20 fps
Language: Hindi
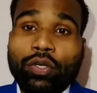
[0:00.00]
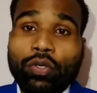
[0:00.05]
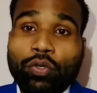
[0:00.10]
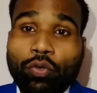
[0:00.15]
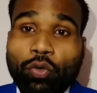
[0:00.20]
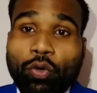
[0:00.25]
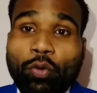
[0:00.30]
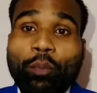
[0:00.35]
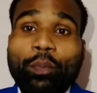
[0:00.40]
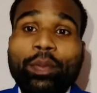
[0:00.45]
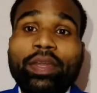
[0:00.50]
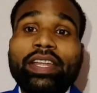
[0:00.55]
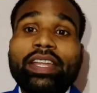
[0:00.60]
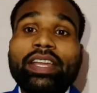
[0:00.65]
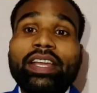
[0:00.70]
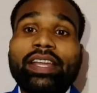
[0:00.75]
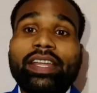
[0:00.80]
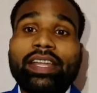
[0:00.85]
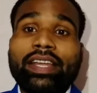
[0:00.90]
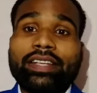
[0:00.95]
टॉपिक
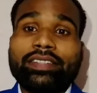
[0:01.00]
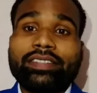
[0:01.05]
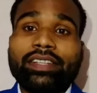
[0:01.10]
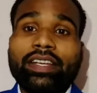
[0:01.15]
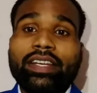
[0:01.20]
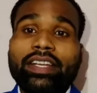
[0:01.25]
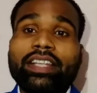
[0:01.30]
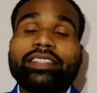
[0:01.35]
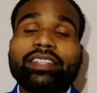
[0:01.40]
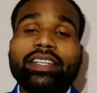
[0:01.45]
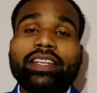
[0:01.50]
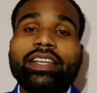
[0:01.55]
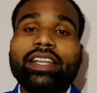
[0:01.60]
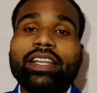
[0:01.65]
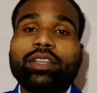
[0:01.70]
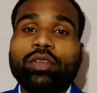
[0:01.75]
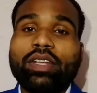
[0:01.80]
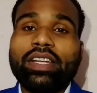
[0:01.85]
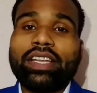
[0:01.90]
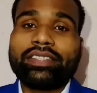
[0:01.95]
एक ऐसा लेसन लिया
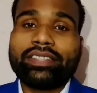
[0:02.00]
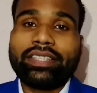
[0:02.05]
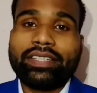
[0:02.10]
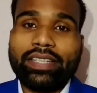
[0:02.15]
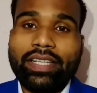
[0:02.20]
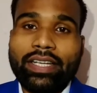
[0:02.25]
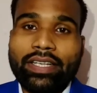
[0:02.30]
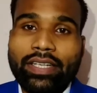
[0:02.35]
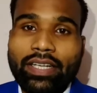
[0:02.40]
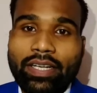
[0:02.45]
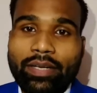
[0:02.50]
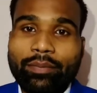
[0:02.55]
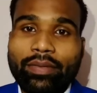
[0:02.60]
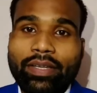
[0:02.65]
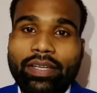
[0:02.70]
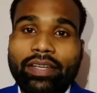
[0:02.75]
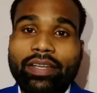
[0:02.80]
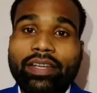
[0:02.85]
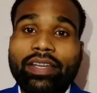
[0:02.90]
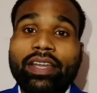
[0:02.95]
जो लेसन का नाम है